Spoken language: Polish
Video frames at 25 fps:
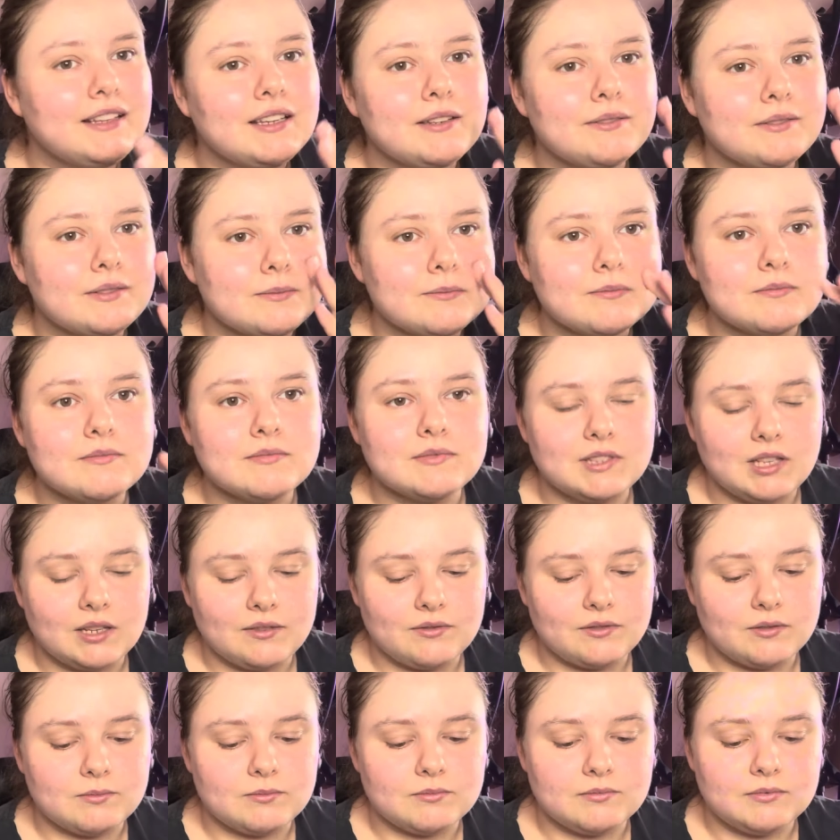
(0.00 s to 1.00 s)
nie wiem, nie
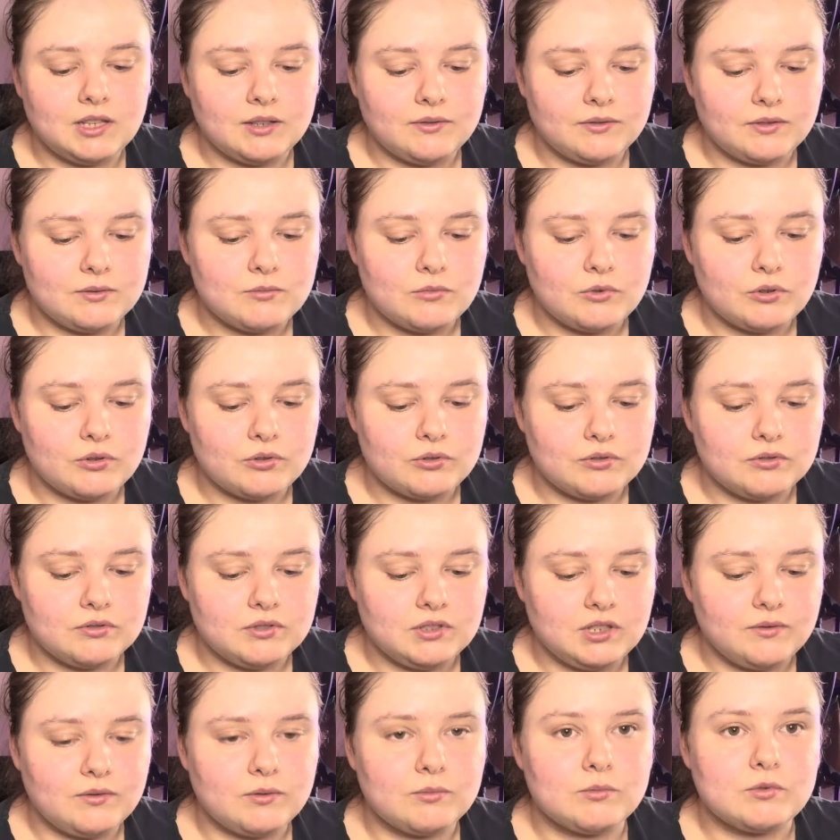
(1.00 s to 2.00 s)
wiem, nie wiem, o,
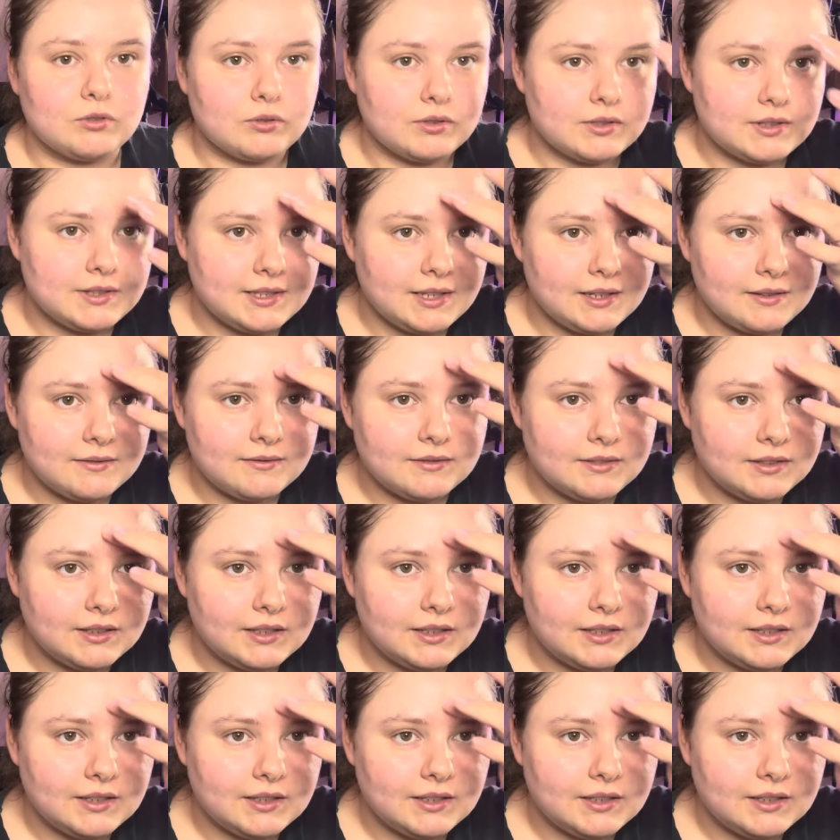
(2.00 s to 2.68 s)
nie wiem co chce,